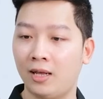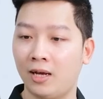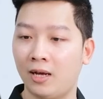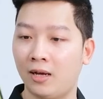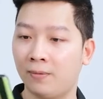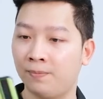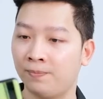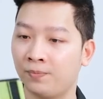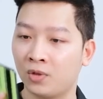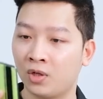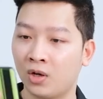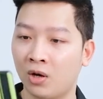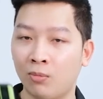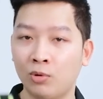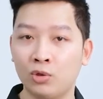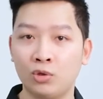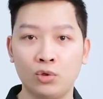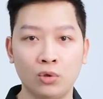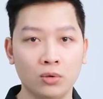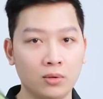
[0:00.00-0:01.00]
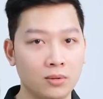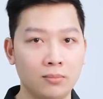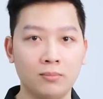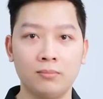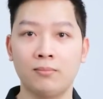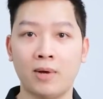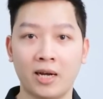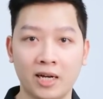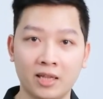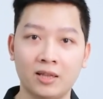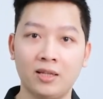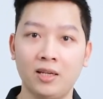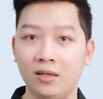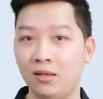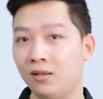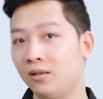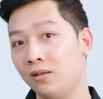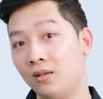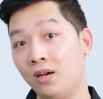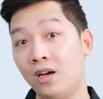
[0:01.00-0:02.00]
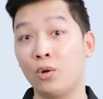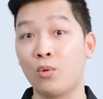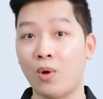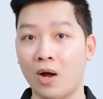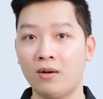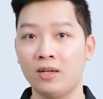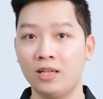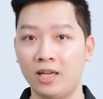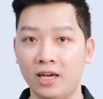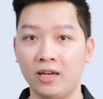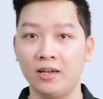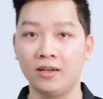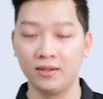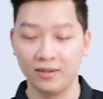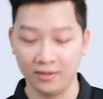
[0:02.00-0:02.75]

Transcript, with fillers: là có một chút marketing hơi quá ở đây